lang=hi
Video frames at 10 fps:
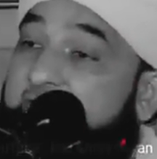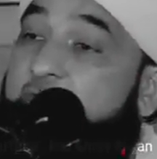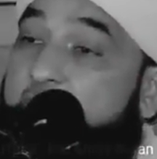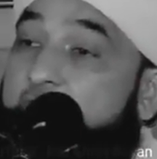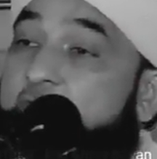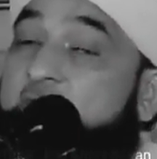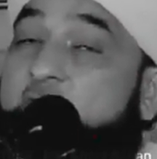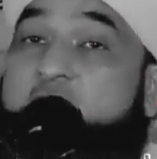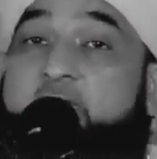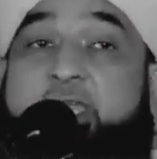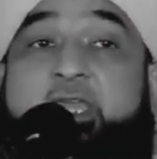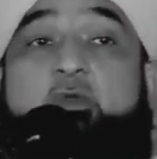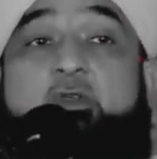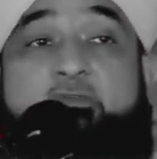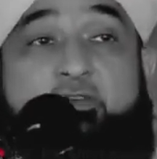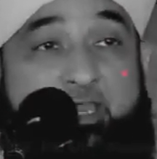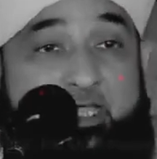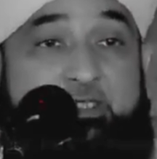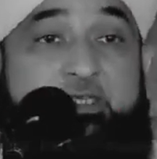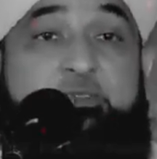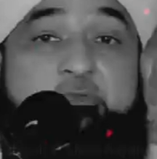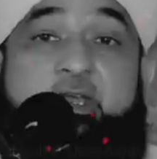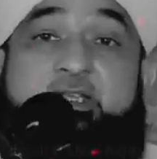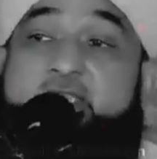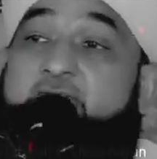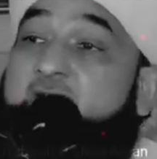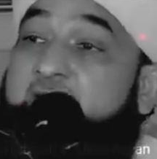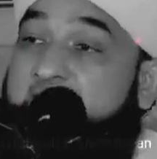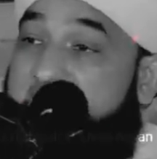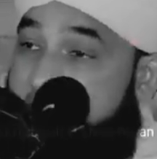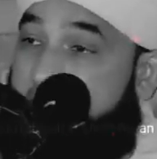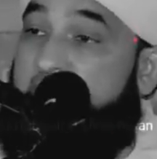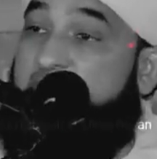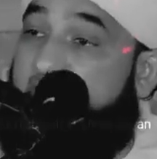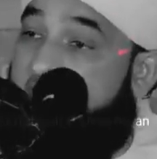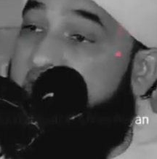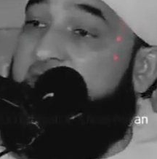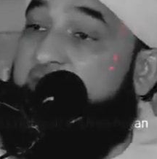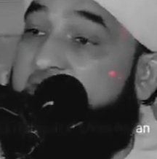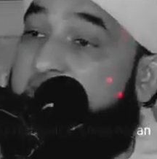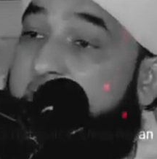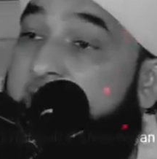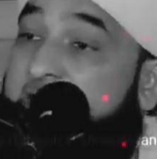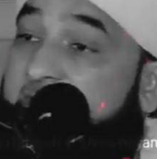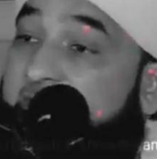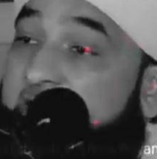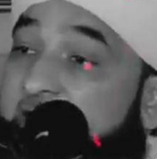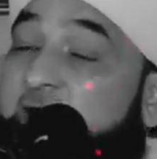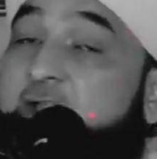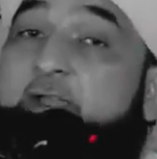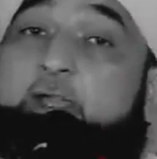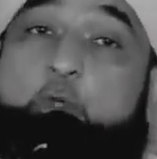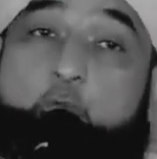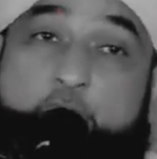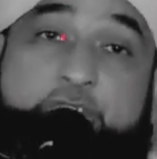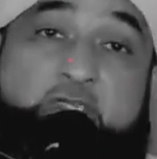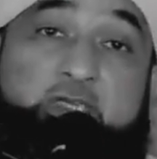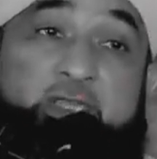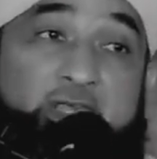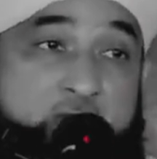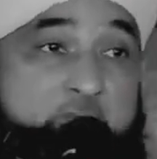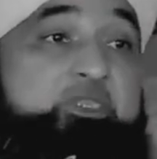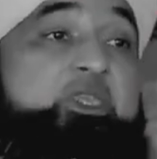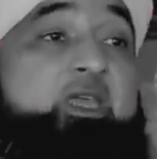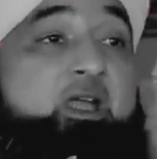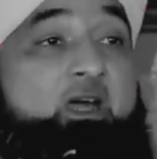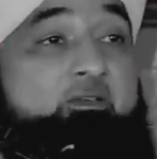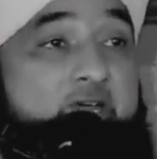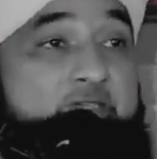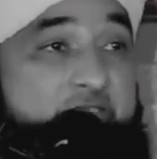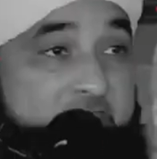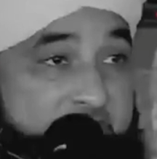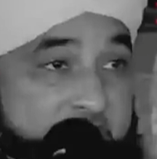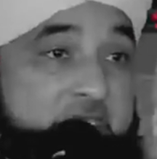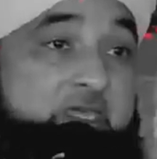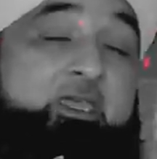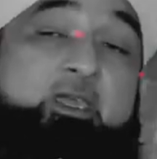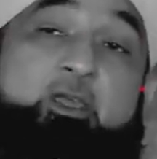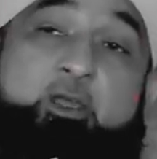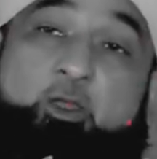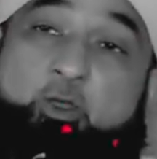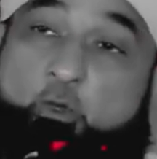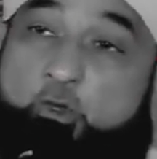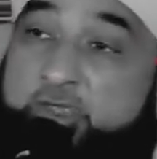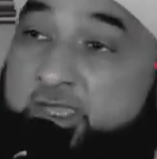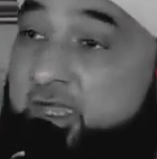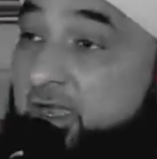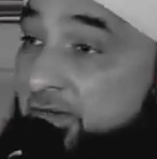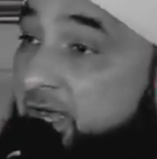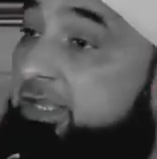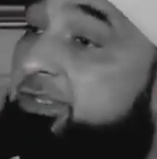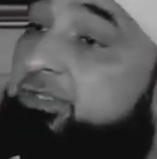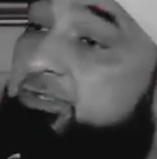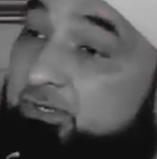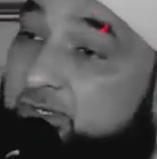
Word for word: नवाज दूँ है कोई फ़लाँ चीज़ मांगने वाला है कोई फ़लाँ चीज़ मांगने वाला उसकी रहमतें आवाज़ देती हैं और ये आवाज़